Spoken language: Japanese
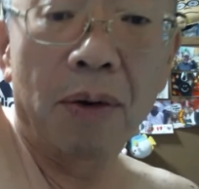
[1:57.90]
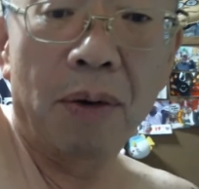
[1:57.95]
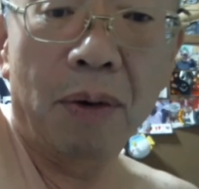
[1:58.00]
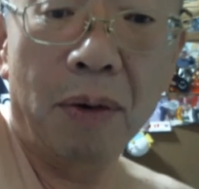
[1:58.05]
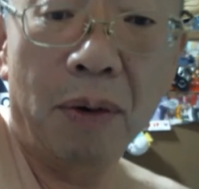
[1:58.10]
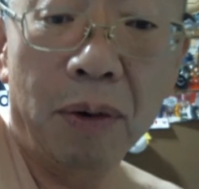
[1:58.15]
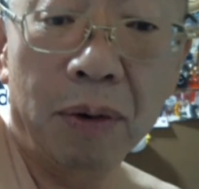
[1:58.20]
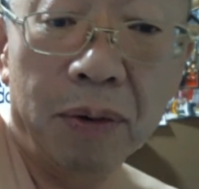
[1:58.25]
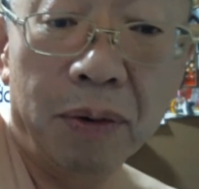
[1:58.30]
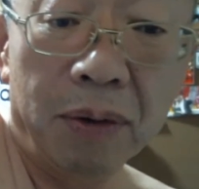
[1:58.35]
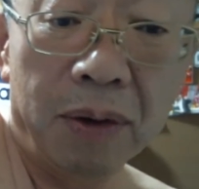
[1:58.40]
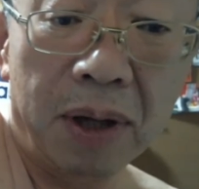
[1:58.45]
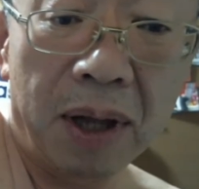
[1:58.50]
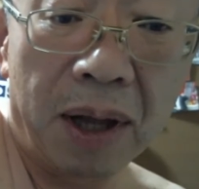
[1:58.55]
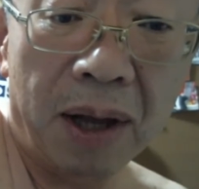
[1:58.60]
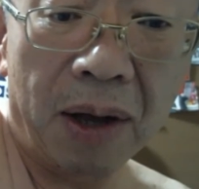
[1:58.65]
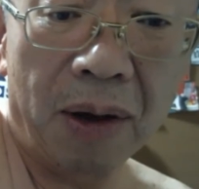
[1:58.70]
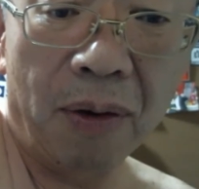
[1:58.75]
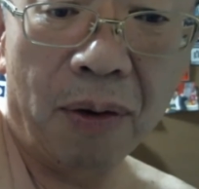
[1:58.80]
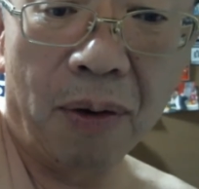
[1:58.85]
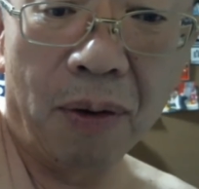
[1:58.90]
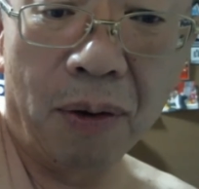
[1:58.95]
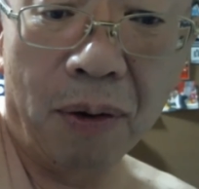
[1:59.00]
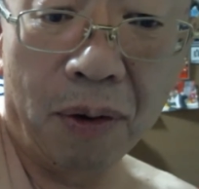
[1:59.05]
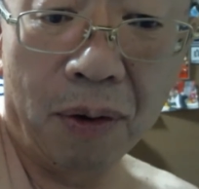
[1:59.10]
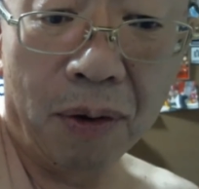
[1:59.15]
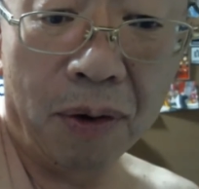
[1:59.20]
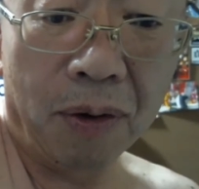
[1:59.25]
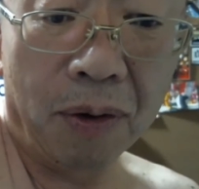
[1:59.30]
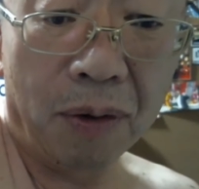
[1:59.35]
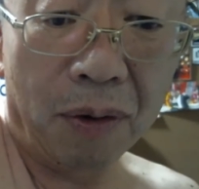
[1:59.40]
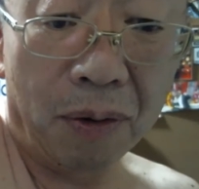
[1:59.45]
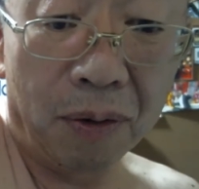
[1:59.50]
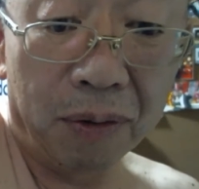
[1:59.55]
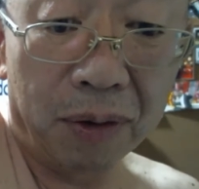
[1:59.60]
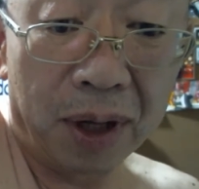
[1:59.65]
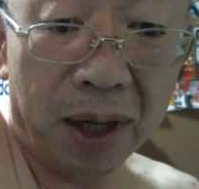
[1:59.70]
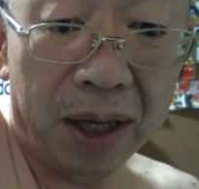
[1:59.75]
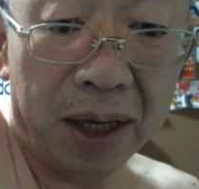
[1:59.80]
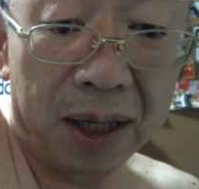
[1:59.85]
このね、ここ。
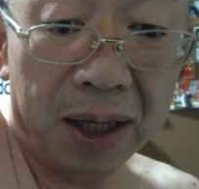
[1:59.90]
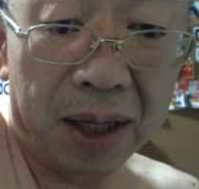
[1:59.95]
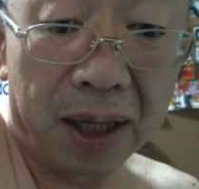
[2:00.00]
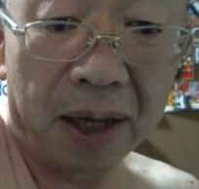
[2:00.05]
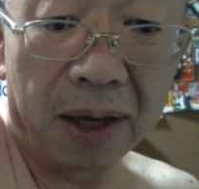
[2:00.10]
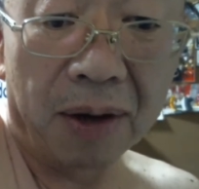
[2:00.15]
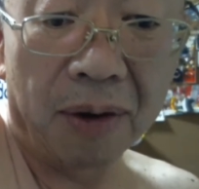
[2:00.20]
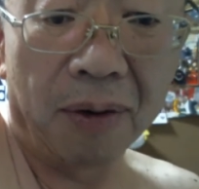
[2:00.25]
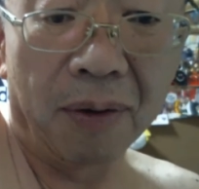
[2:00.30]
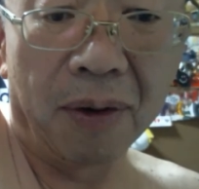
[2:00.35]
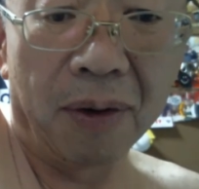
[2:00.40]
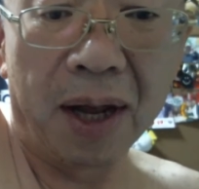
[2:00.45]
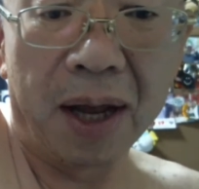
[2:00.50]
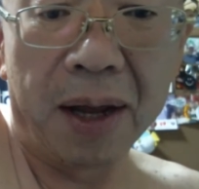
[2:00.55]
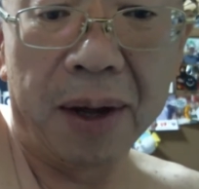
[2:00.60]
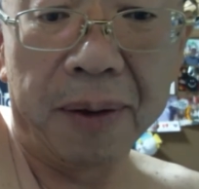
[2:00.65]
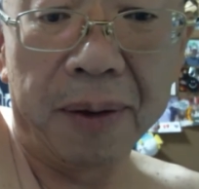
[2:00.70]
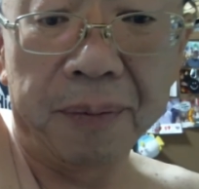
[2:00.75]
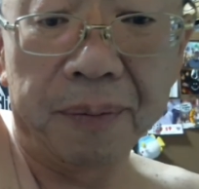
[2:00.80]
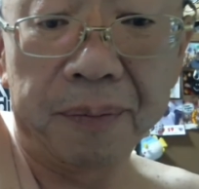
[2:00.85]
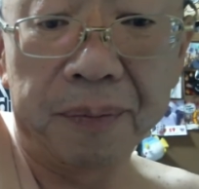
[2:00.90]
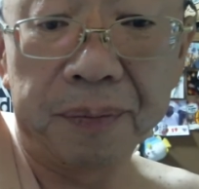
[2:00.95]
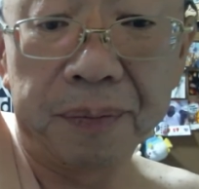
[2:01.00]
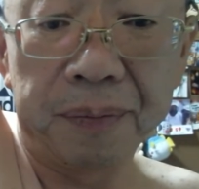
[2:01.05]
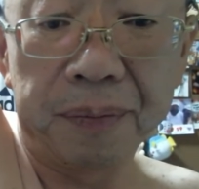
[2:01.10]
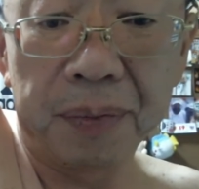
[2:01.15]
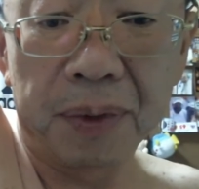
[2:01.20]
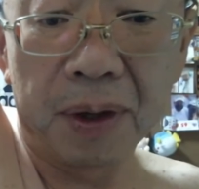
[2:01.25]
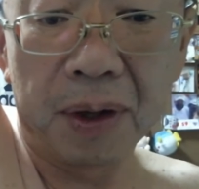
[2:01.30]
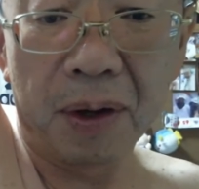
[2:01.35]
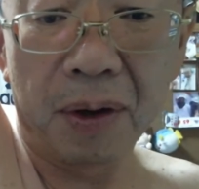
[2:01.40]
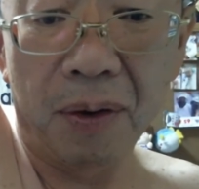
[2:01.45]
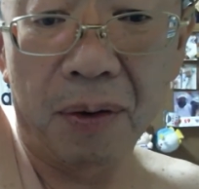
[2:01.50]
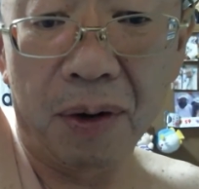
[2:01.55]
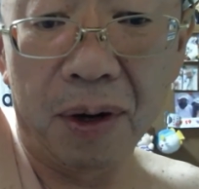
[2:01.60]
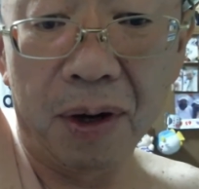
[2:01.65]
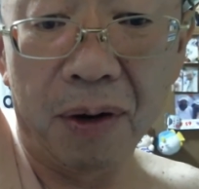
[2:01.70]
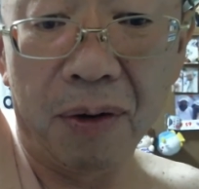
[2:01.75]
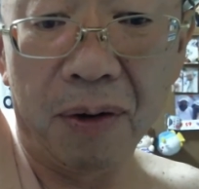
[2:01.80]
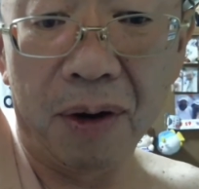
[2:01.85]
この辺やね。これ。
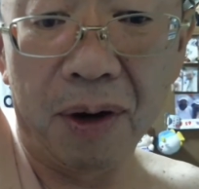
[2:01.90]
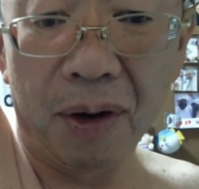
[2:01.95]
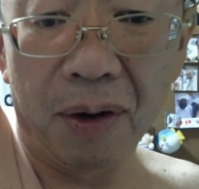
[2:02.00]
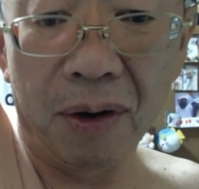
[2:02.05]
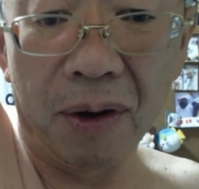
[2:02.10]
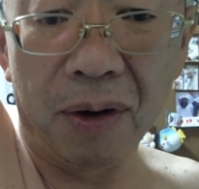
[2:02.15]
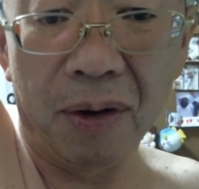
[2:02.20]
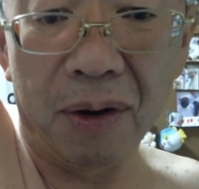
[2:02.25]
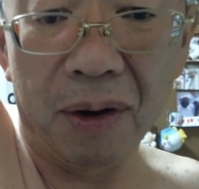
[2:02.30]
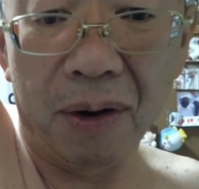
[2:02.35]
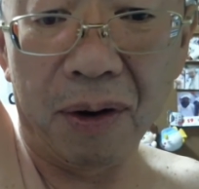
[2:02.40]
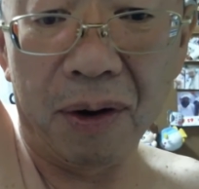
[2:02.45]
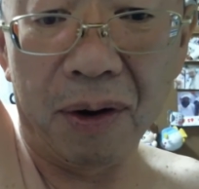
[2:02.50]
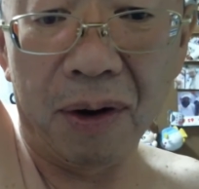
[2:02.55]
これこれこれこれこ